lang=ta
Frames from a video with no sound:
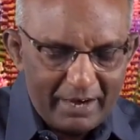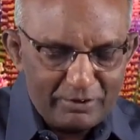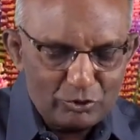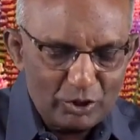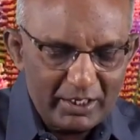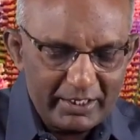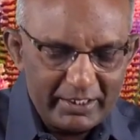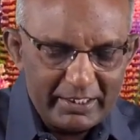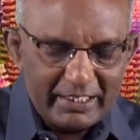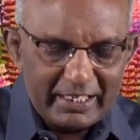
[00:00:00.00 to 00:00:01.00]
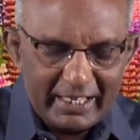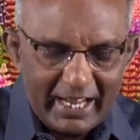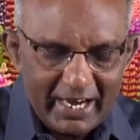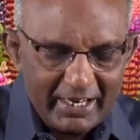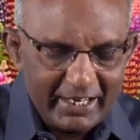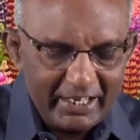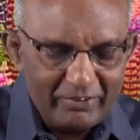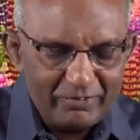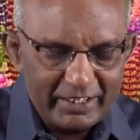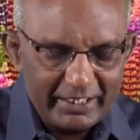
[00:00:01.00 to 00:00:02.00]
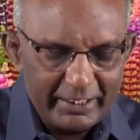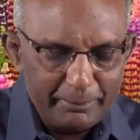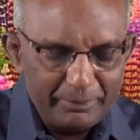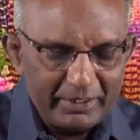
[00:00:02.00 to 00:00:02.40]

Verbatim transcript: அவர் சொல்கிறாரு நானே வழி